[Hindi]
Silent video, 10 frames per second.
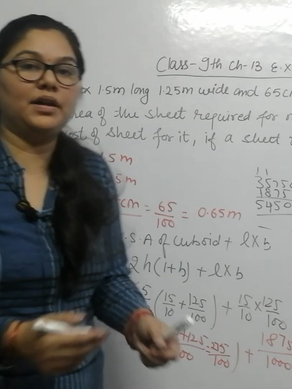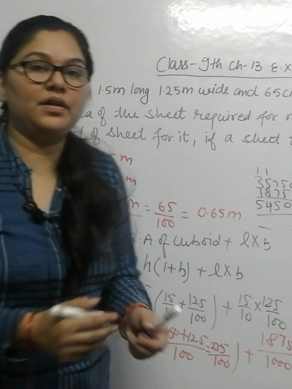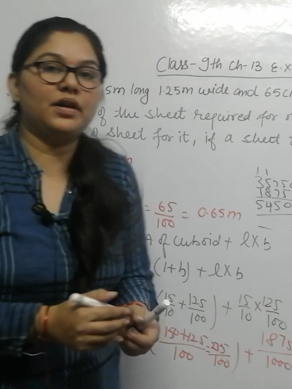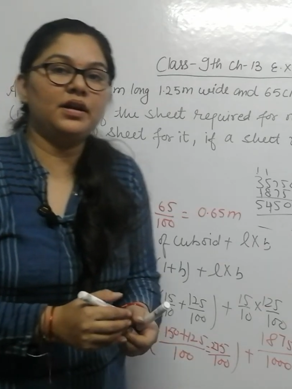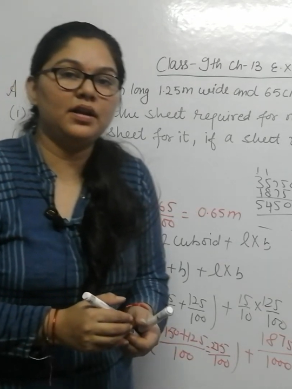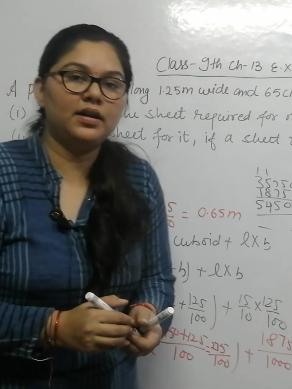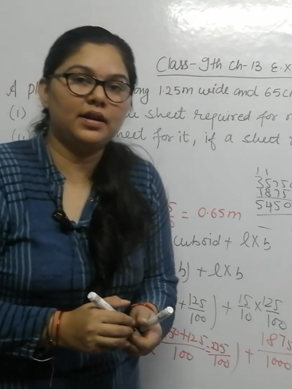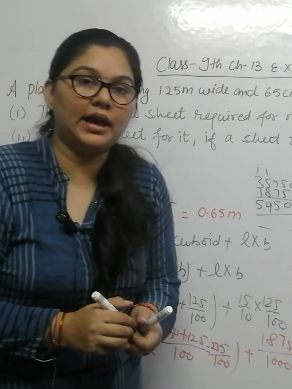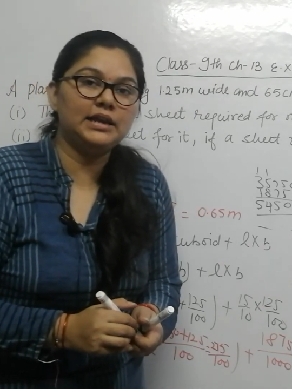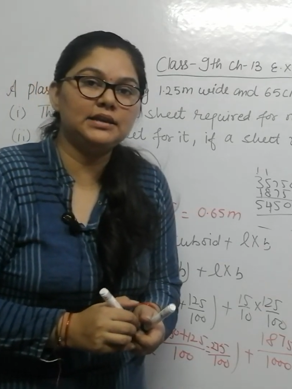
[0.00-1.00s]
हंड्रेड
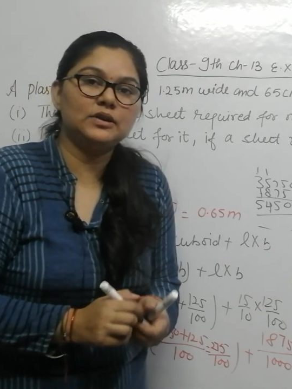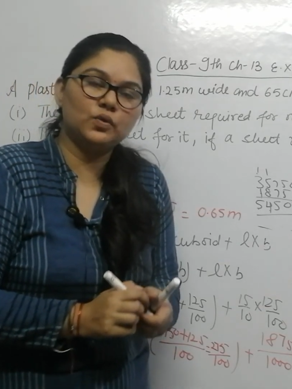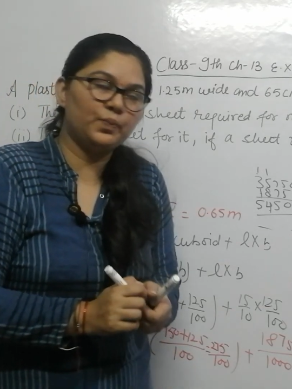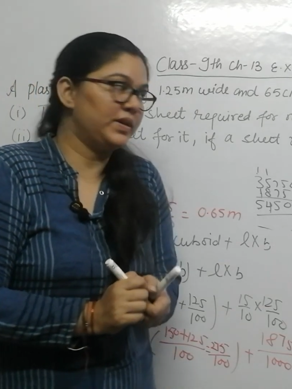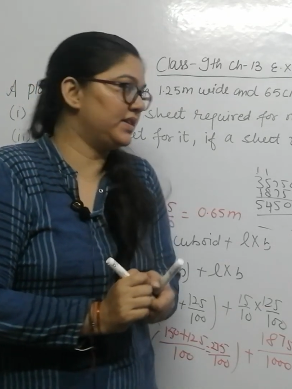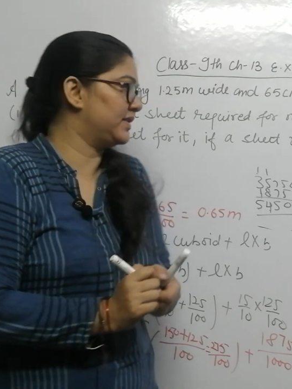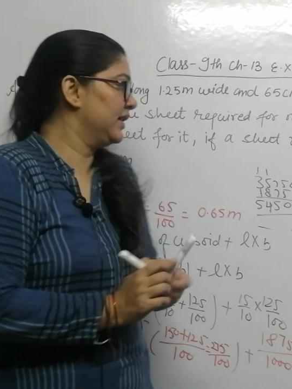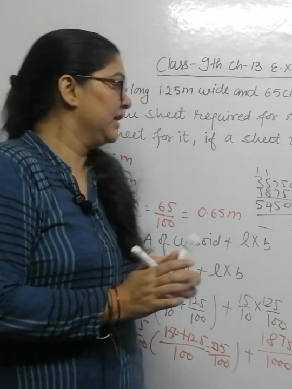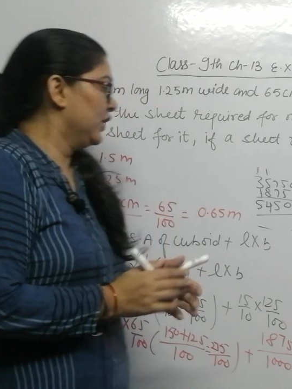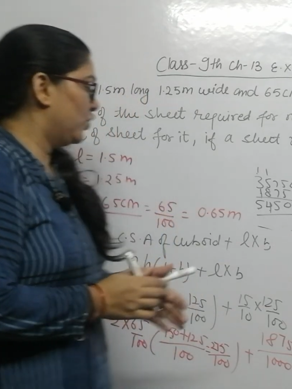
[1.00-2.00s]
नाइन रुपीज़
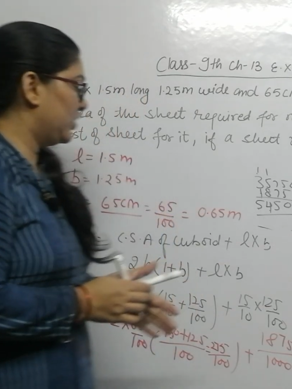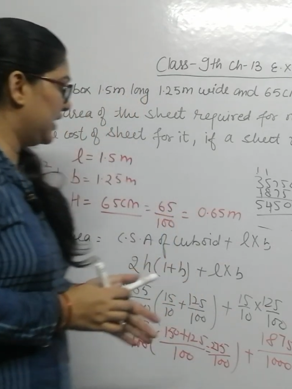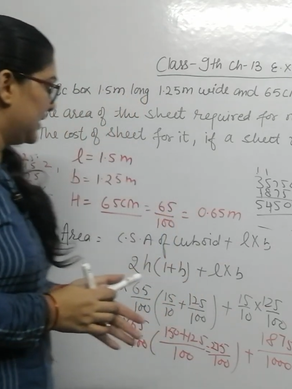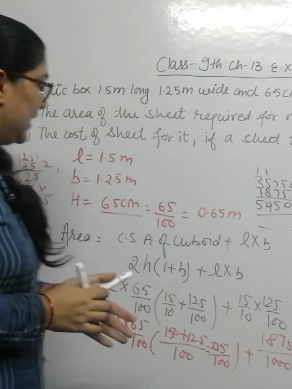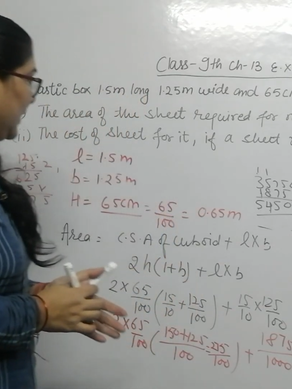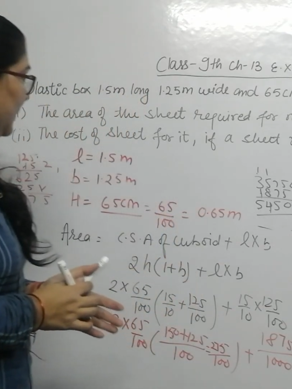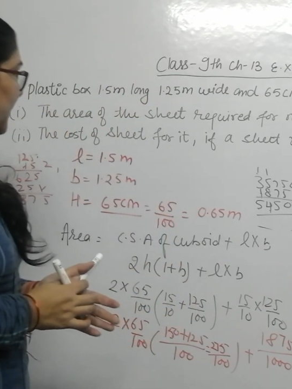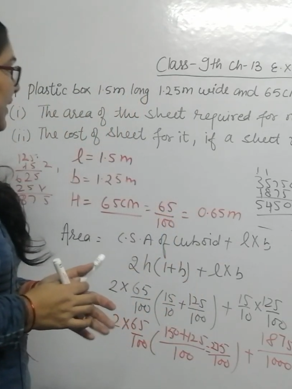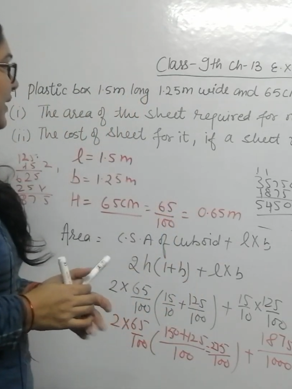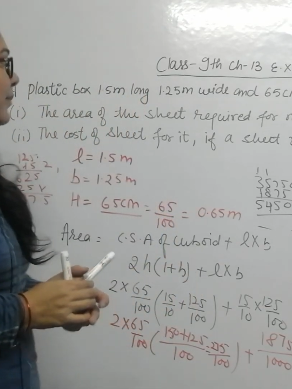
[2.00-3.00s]
तो ये था
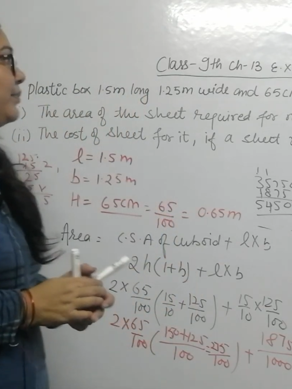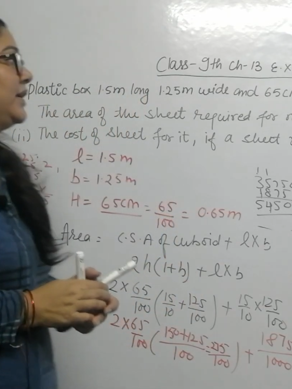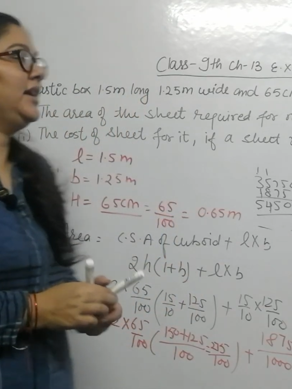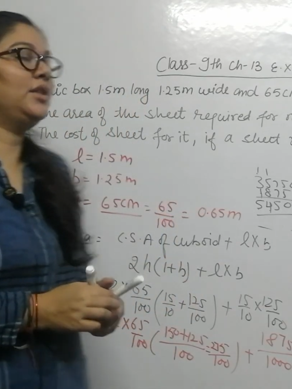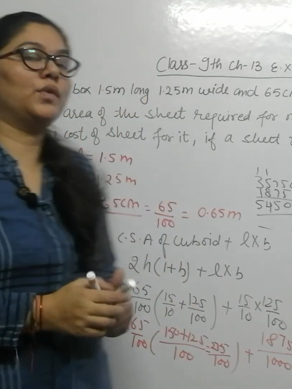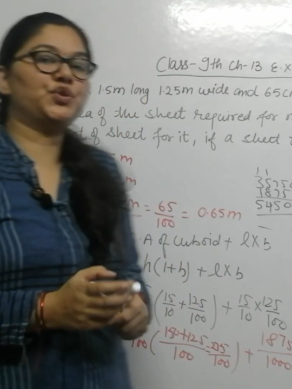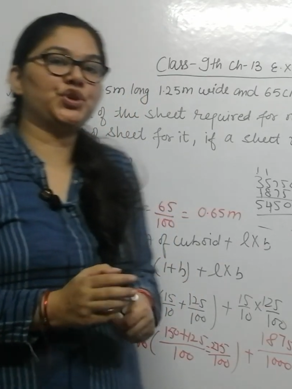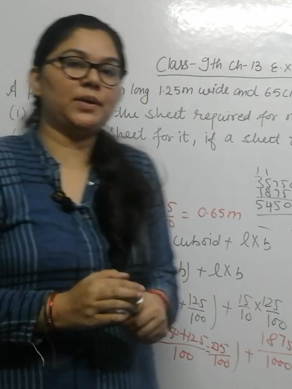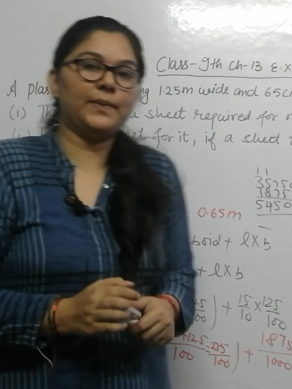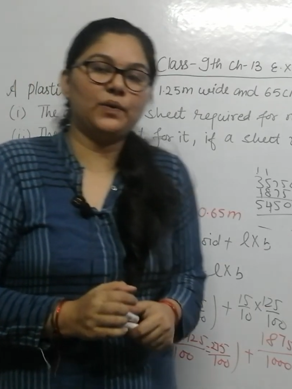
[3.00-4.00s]
आपका कंप्लीट
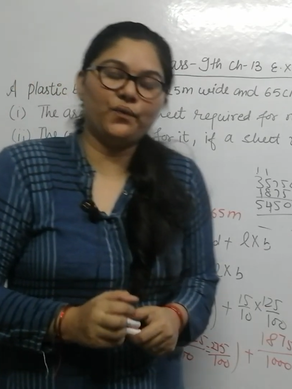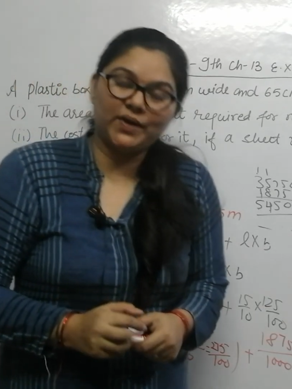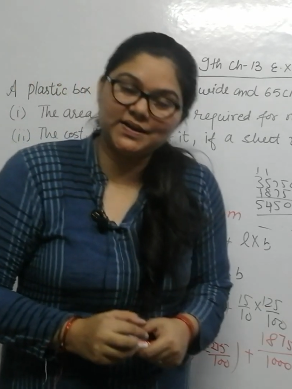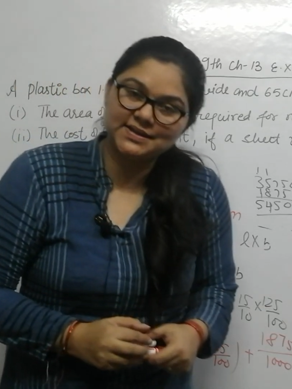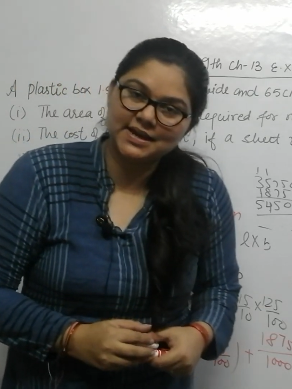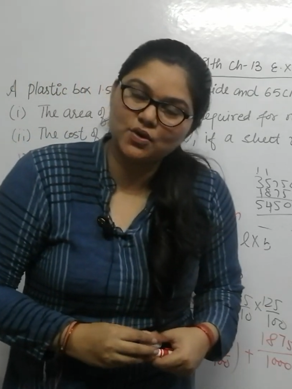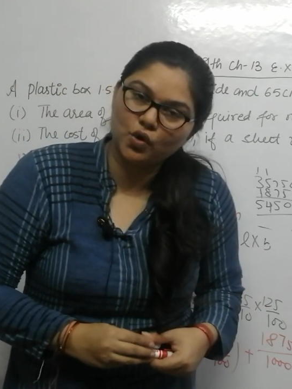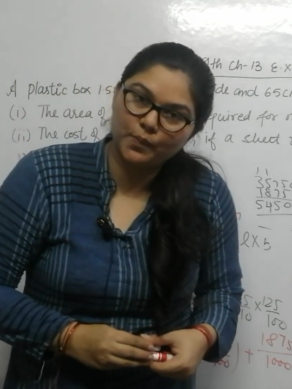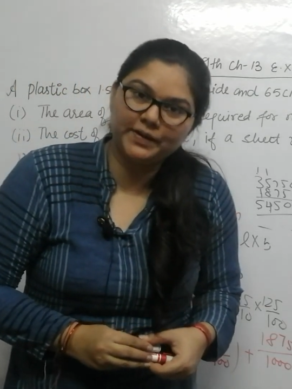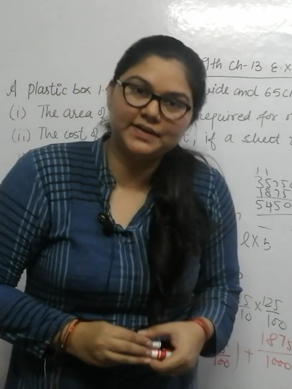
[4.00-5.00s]
क्वेश्चन नंबर फर्स्ट आई
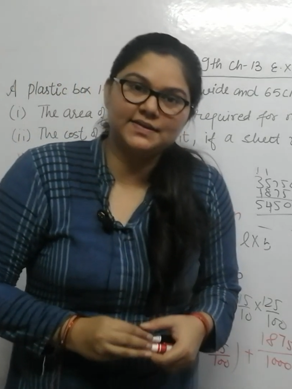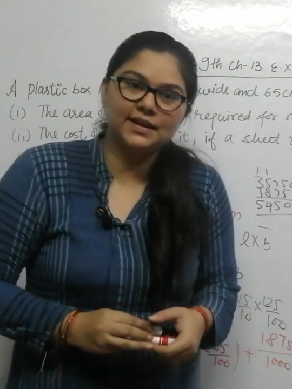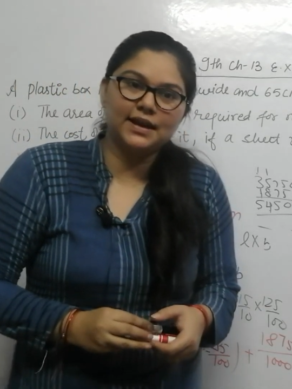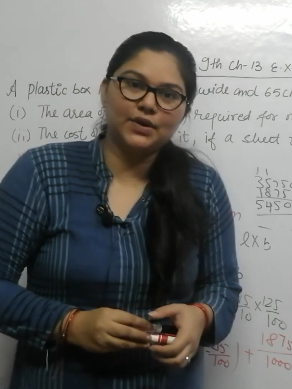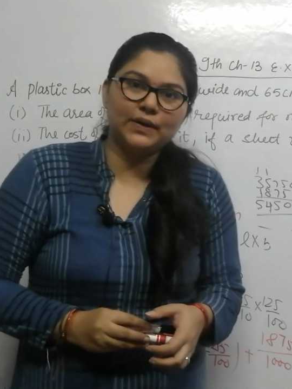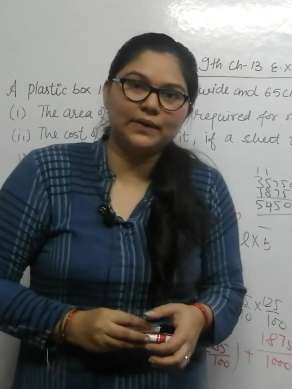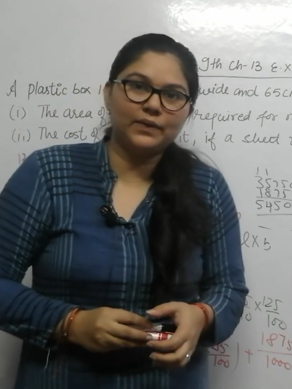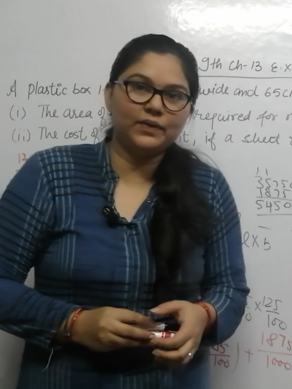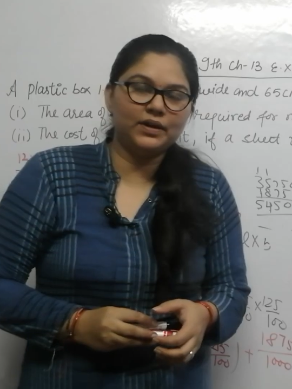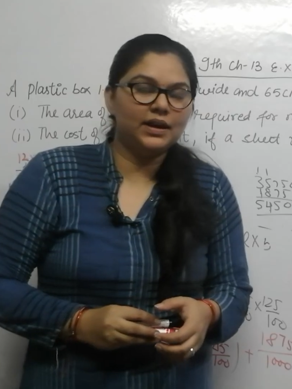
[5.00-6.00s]
होप इट इज़ क्लियर टू
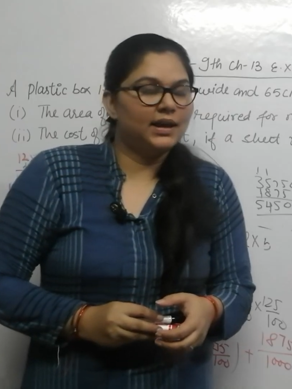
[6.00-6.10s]
वन